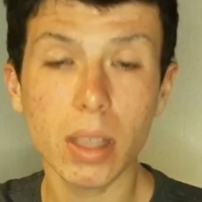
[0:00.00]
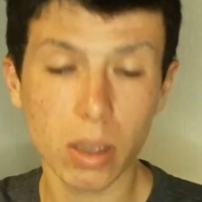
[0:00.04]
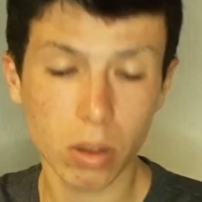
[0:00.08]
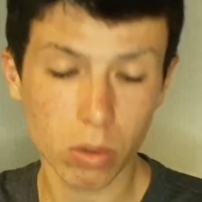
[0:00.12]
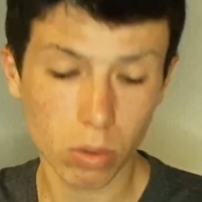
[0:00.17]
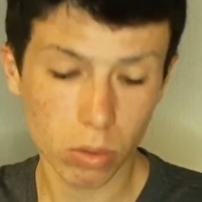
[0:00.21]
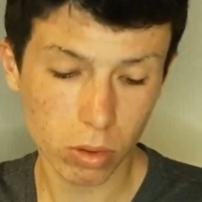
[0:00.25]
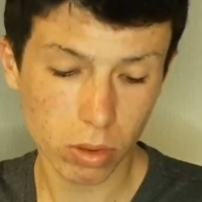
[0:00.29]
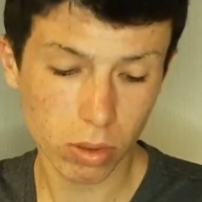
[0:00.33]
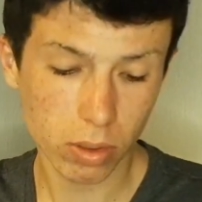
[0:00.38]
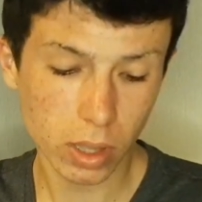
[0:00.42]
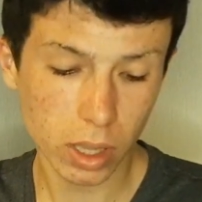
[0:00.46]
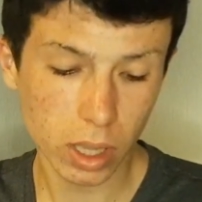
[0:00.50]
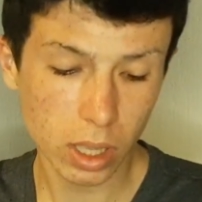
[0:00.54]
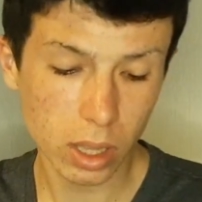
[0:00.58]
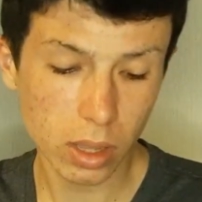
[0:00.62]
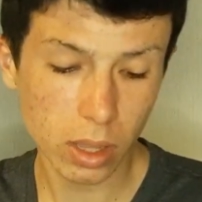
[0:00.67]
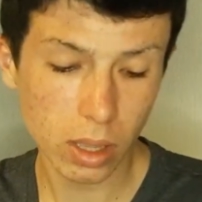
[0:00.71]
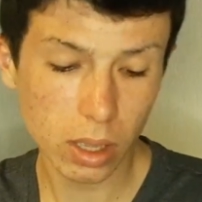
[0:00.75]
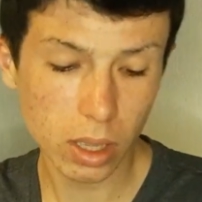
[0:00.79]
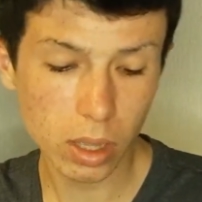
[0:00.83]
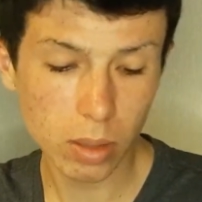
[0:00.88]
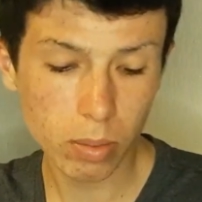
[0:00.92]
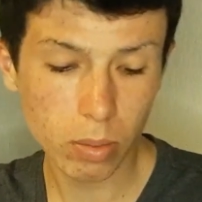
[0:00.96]
contre
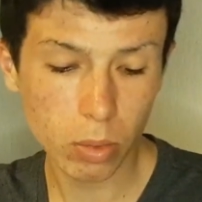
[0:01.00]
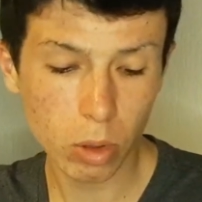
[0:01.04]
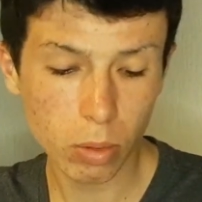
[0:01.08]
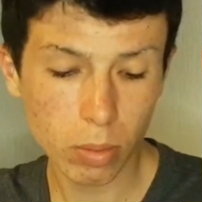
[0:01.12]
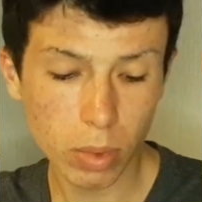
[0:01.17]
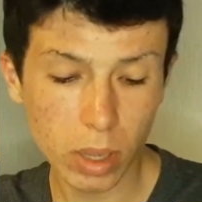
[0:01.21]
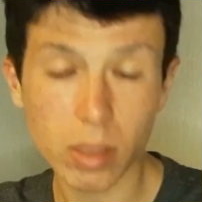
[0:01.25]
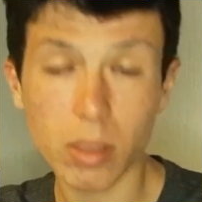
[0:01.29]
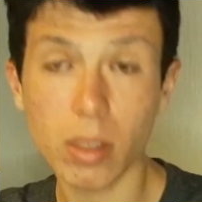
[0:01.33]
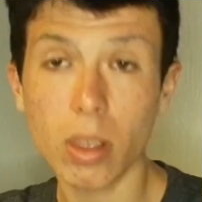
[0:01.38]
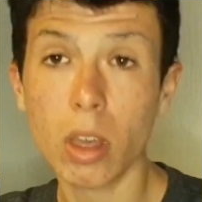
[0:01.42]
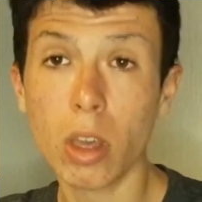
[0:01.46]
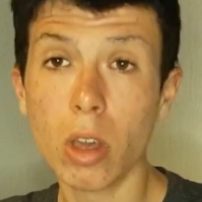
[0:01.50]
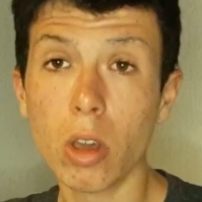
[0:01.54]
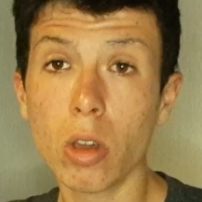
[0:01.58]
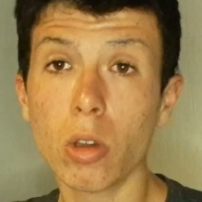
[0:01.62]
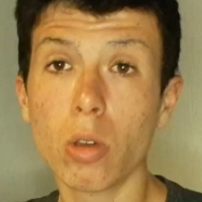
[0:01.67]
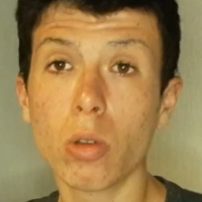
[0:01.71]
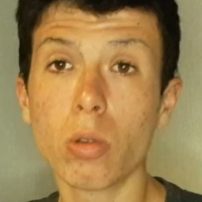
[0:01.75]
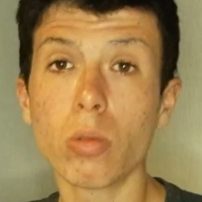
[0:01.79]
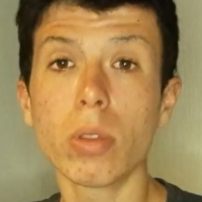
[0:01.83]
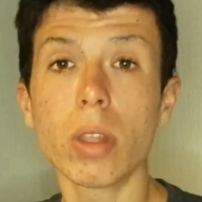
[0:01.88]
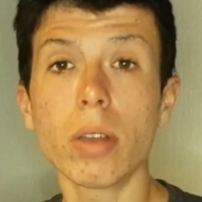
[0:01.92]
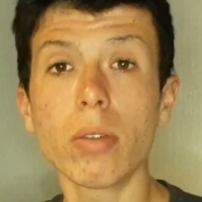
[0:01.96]
cette équipe de Metz
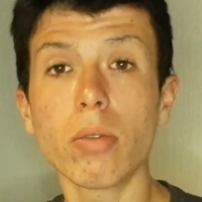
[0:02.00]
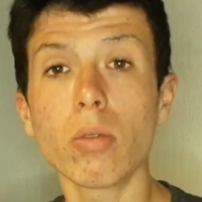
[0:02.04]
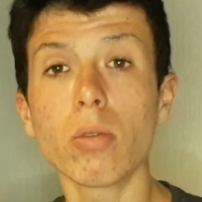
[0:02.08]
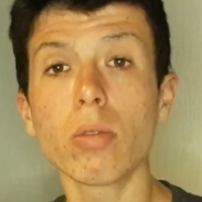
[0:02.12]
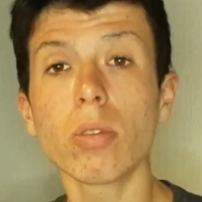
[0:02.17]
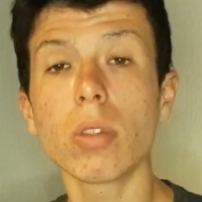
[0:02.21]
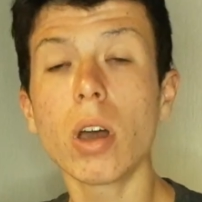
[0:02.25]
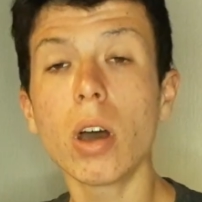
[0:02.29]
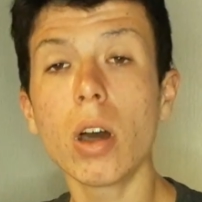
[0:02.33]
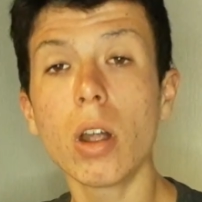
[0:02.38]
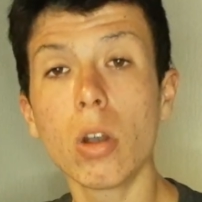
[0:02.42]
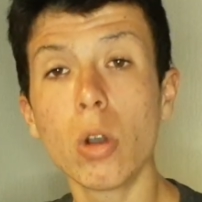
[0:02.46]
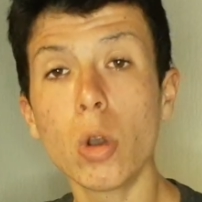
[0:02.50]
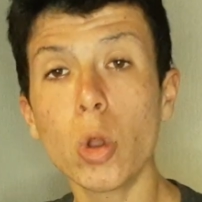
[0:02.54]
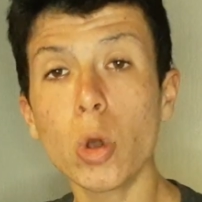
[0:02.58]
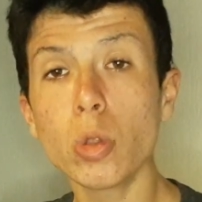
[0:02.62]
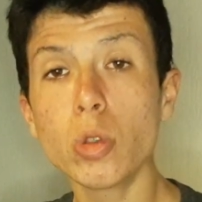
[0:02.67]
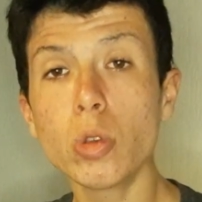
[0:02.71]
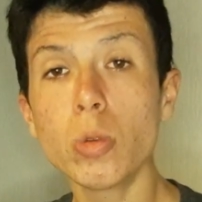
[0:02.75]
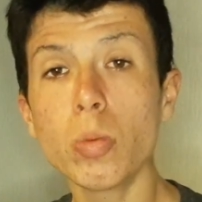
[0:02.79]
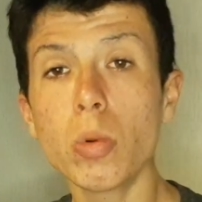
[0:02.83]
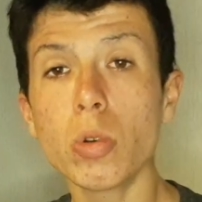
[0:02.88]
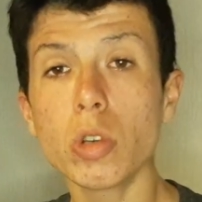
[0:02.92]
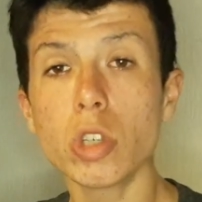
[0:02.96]
que l'on affrontera
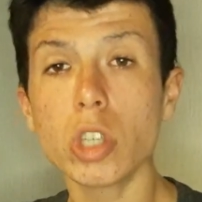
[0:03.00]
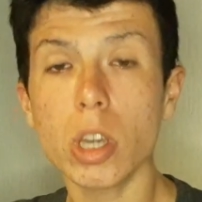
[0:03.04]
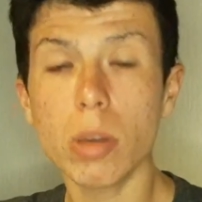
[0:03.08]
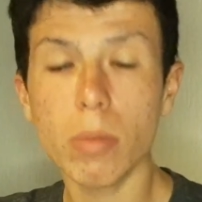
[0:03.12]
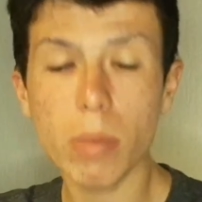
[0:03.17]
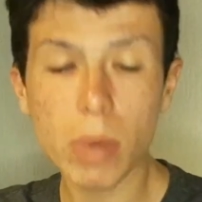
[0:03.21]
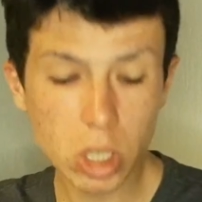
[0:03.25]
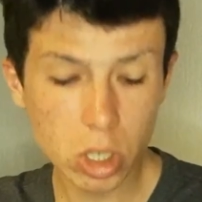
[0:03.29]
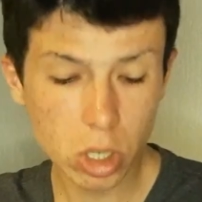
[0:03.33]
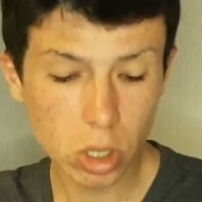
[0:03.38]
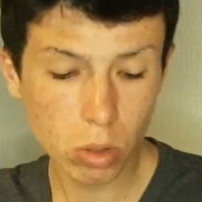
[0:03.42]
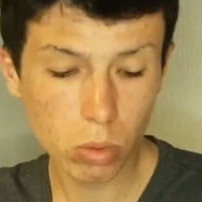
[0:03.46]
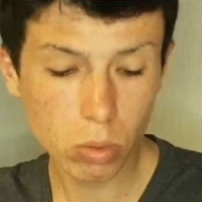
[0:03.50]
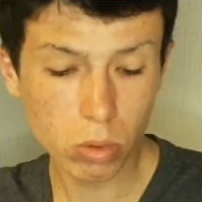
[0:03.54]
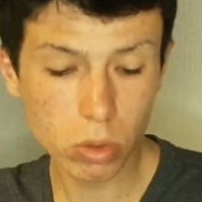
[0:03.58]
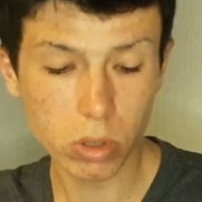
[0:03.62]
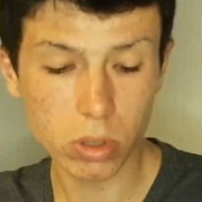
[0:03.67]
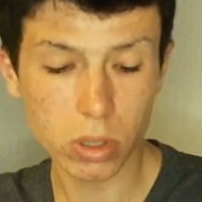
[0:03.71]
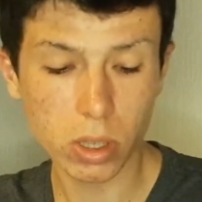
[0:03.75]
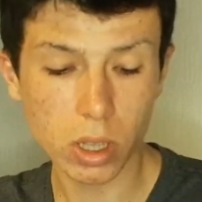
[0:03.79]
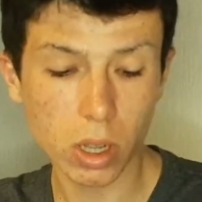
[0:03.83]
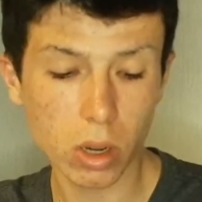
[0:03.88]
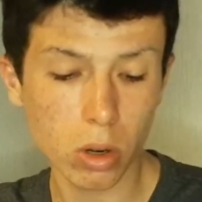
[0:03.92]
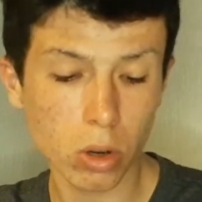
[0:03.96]
lors du prochain match. Nous,
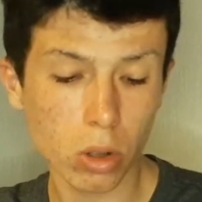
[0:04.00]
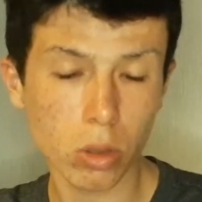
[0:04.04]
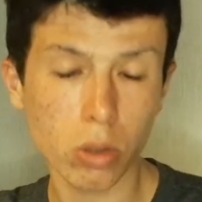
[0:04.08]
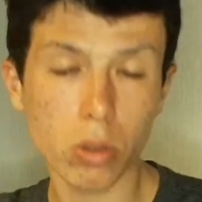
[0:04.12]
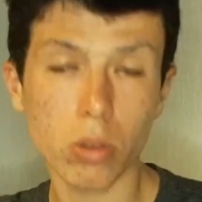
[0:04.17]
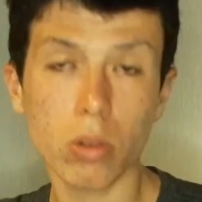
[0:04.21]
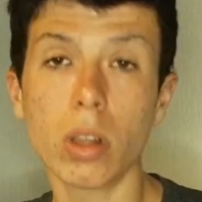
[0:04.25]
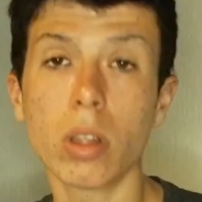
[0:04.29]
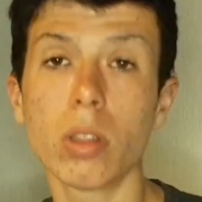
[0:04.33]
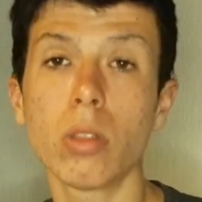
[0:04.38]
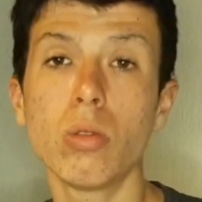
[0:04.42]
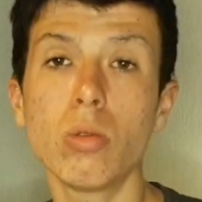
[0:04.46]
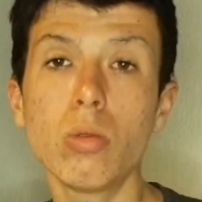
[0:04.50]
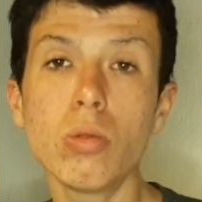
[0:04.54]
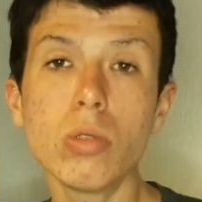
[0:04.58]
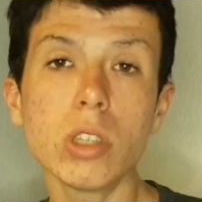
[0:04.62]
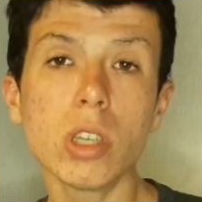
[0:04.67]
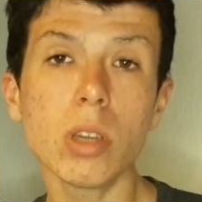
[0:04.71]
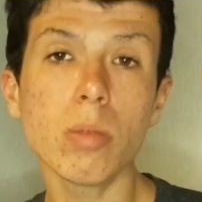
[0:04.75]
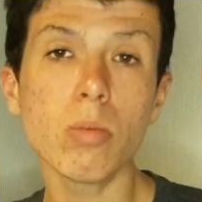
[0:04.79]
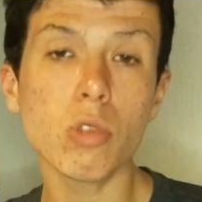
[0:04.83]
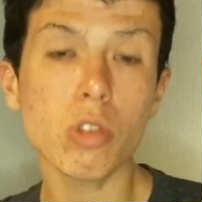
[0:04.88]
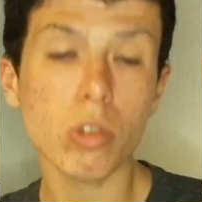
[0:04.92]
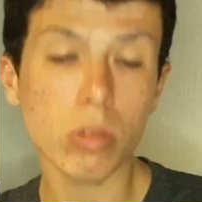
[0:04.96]
ce sera lors de la
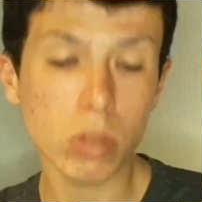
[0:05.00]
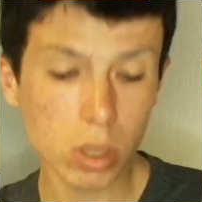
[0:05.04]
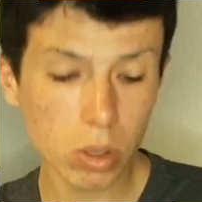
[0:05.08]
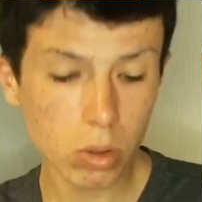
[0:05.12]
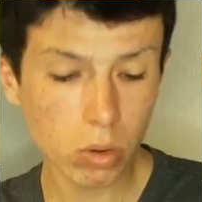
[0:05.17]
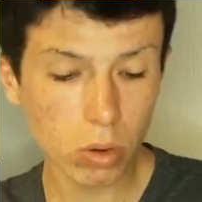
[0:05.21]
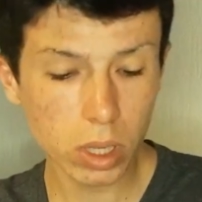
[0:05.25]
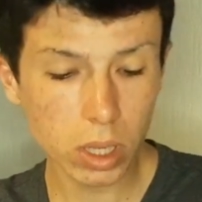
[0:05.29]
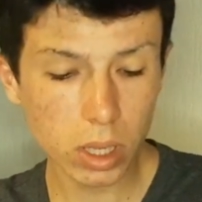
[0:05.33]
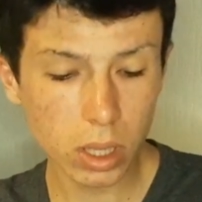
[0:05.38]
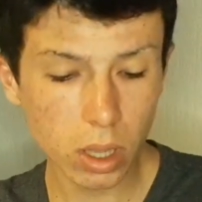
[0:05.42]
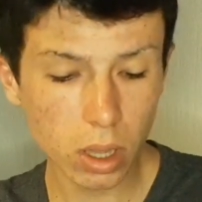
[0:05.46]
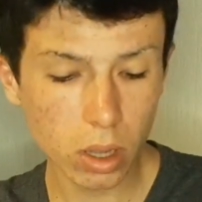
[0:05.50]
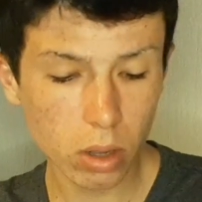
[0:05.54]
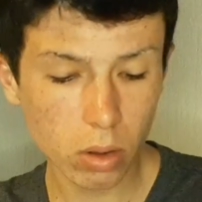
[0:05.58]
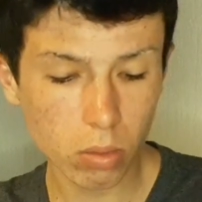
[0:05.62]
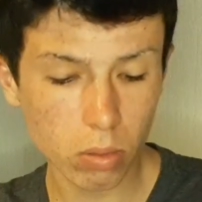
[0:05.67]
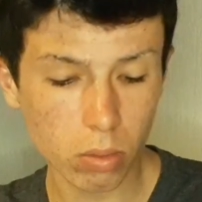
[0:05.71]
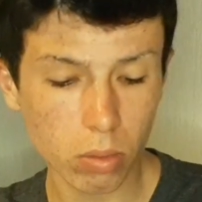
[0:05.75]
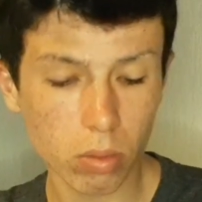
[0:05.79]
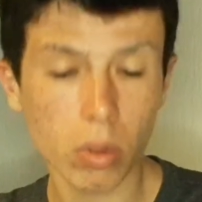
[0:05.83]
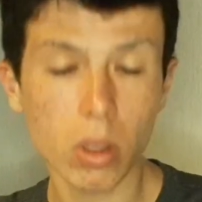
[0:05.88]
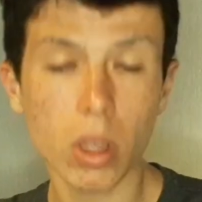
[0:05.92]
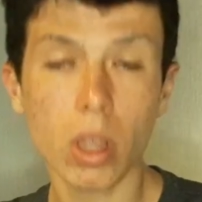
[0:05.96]
12e journée de Ligue 1
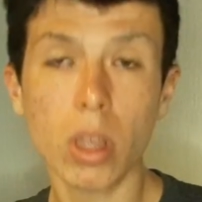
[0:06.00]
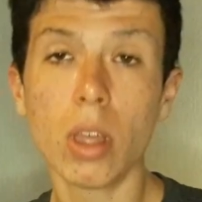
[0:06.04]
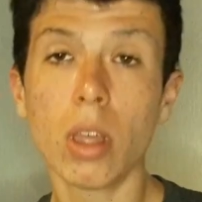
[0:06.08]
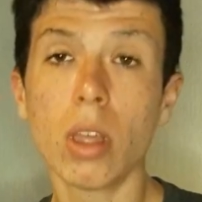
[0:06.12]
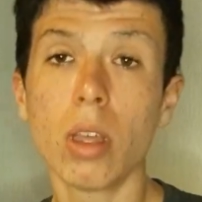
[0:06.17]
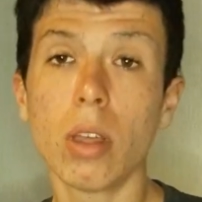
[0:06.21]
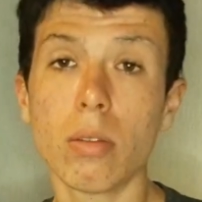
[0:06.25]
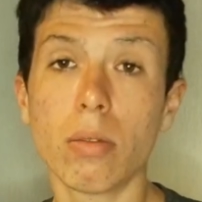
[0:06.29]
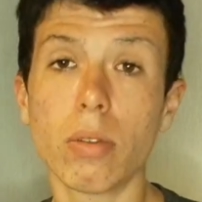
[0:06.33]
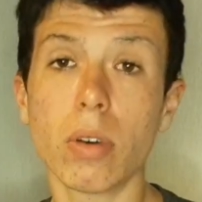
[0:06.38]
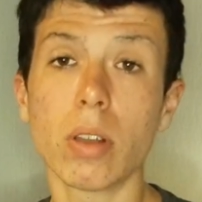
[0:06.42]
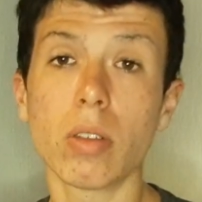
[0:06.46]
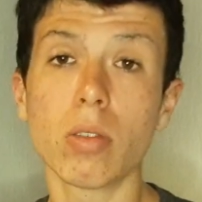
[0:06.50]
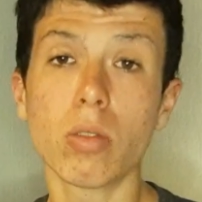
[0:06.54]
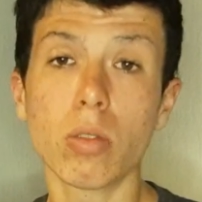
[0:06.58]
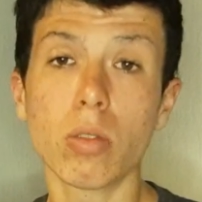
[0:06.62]
qu'on va